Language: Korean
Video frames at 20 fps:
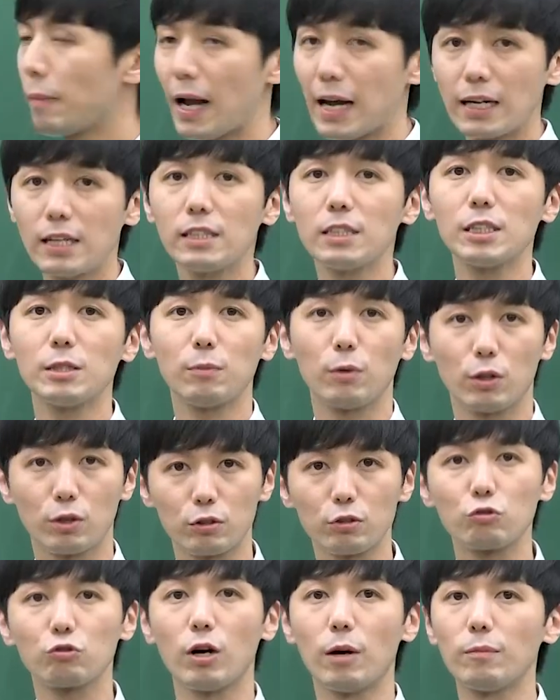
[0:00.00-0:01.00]
8을
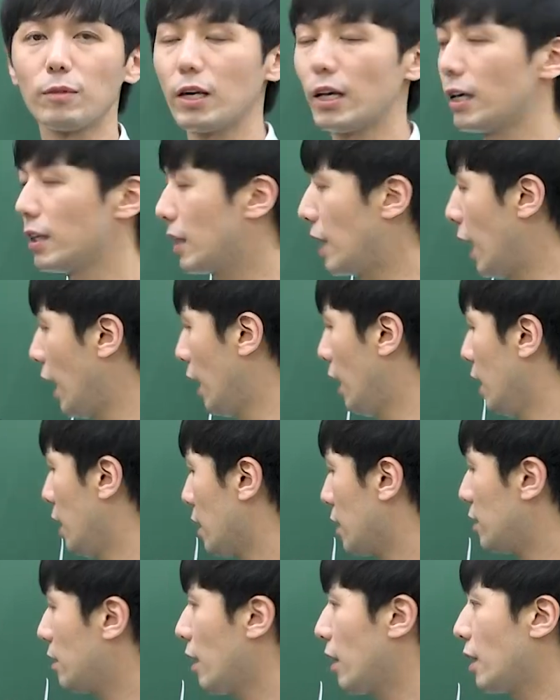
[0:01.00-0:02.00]
집어넣어서 구하면 되겠다.
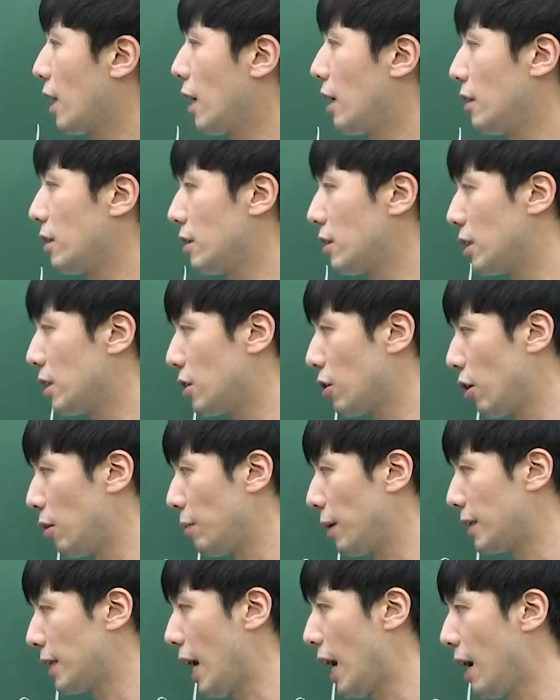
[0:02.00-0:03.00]
그때 당하는 d는
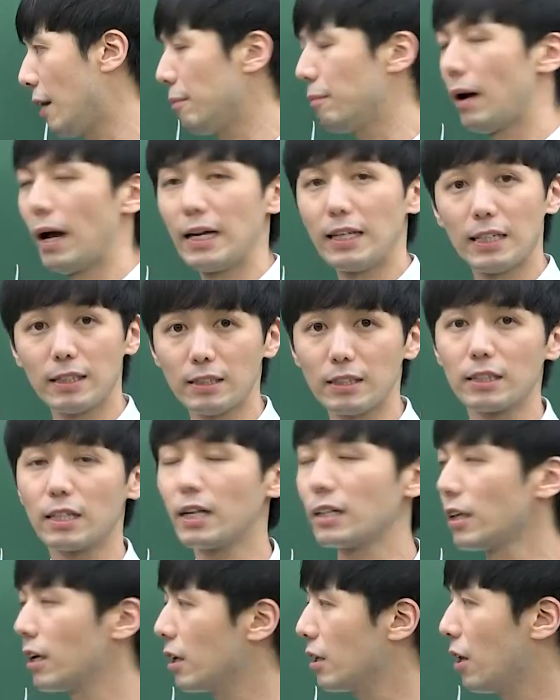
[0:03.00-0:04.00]
얼마다? 마이너스
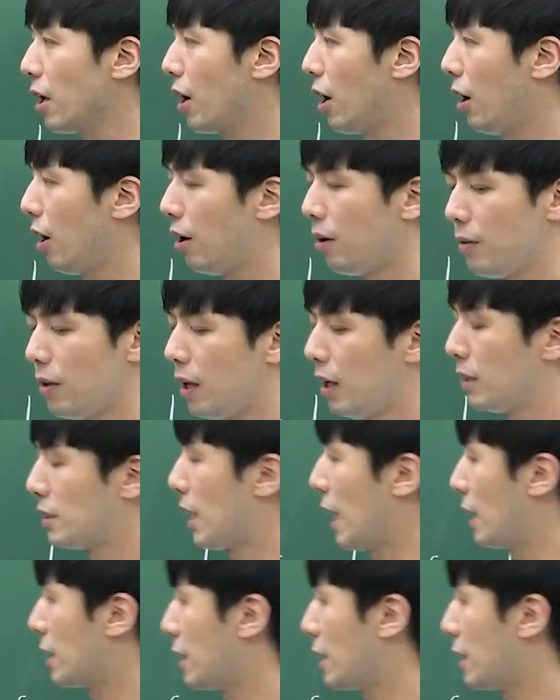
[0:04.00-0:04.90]
2가 되겠네요. 자,